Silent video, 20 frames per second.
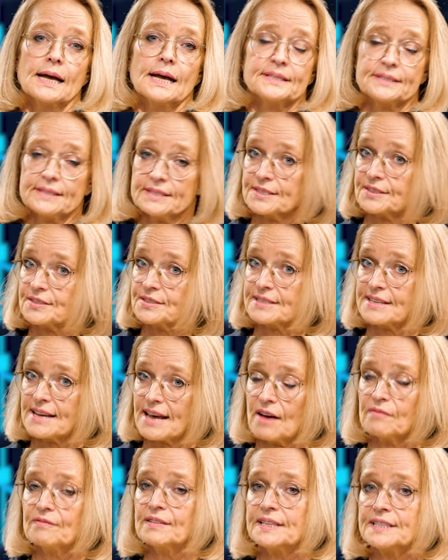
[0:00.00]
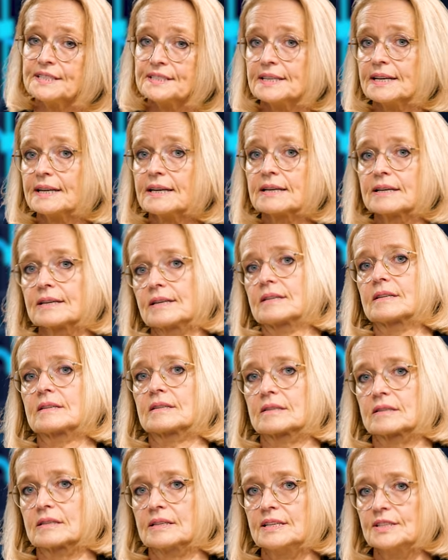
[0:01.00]
Es ist sehr wichtig,
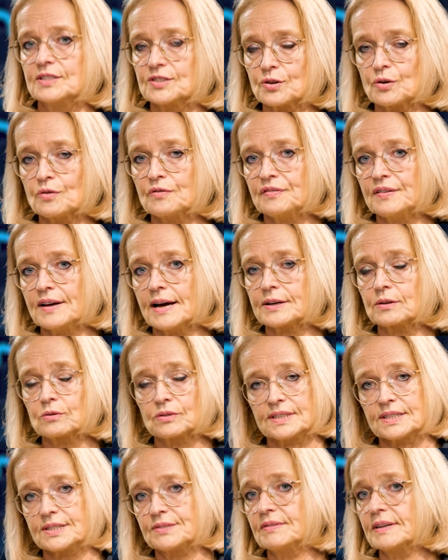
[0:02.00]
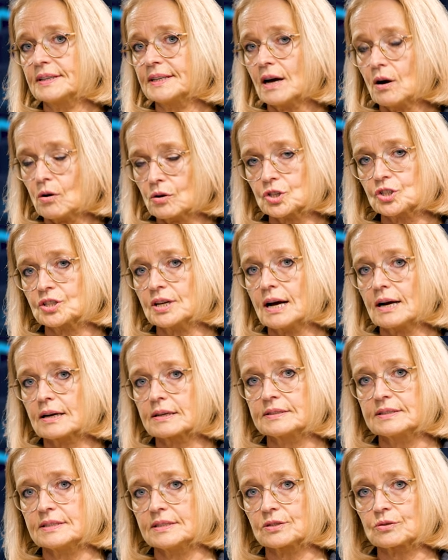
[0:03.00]
insofern, und das wird auch
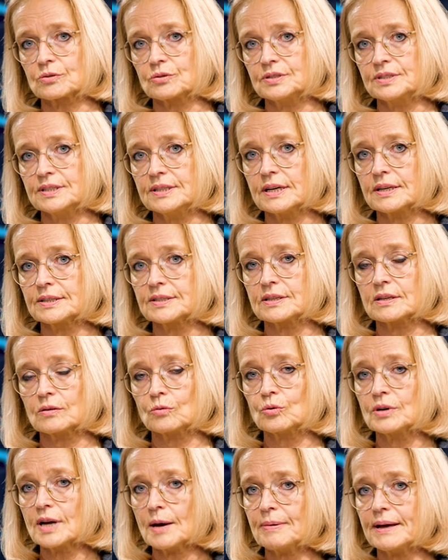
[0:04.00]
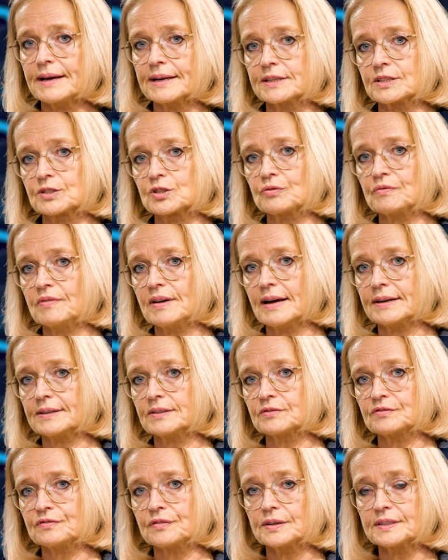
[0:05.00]
stark diskutiert, unabhängig zu
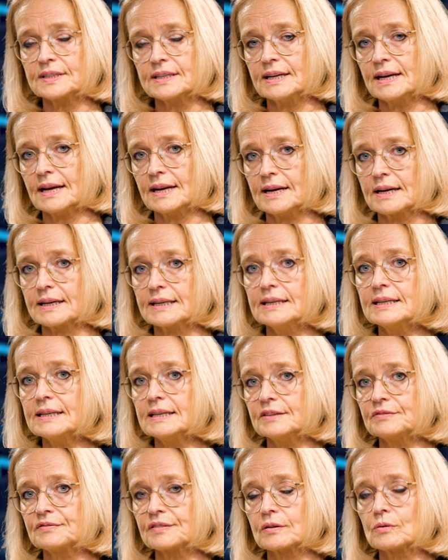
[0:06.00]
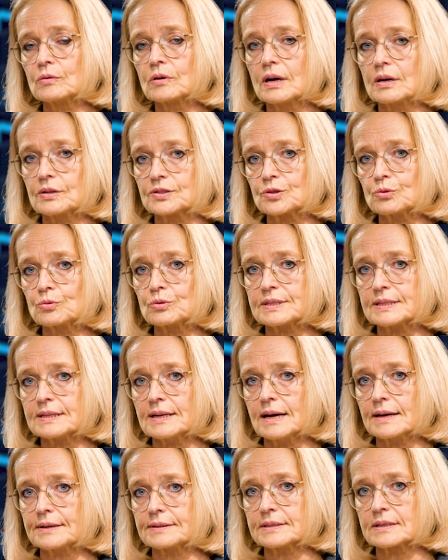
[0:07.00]
werden von den Energielieferungen aus
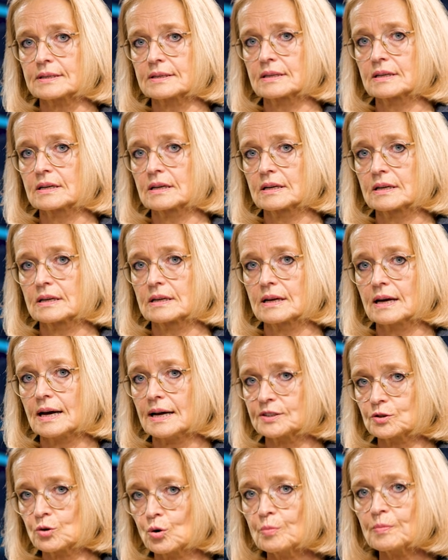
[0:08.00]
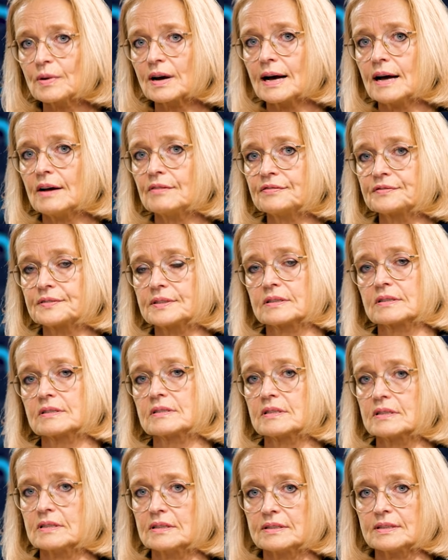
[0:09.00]
Russland. Atomkraft
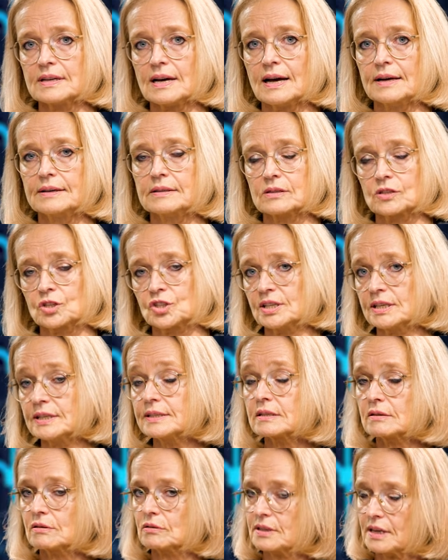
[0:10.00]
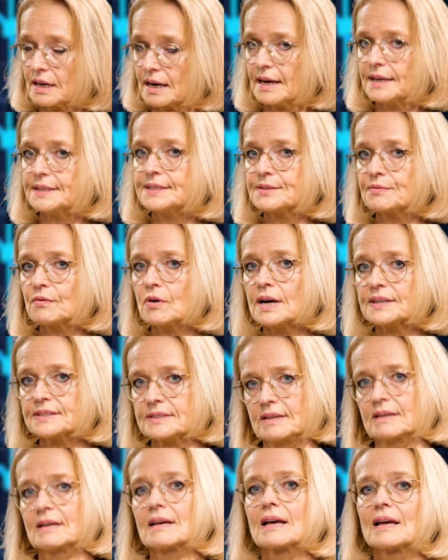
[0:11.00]
sind ein Stich- oder
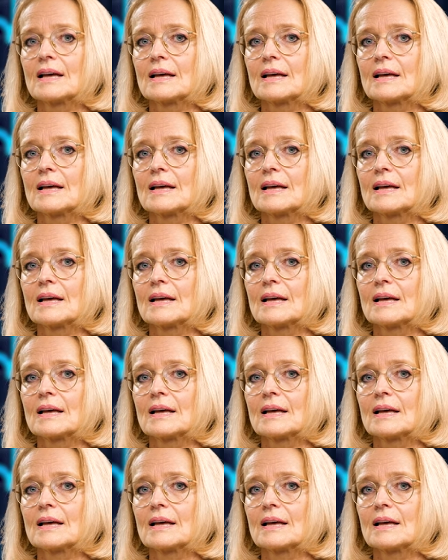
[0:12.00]
Reizwort.